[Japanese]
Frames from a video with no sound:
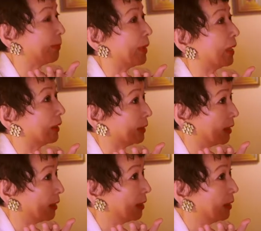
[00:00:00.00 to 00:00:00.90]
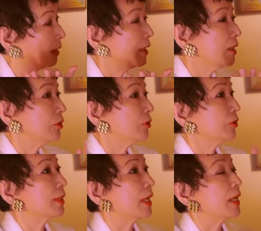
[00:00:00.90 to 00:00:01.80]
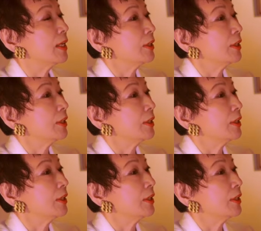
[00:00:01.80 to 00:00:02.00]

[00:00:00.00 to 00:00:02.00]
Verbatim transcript: 盤がねそして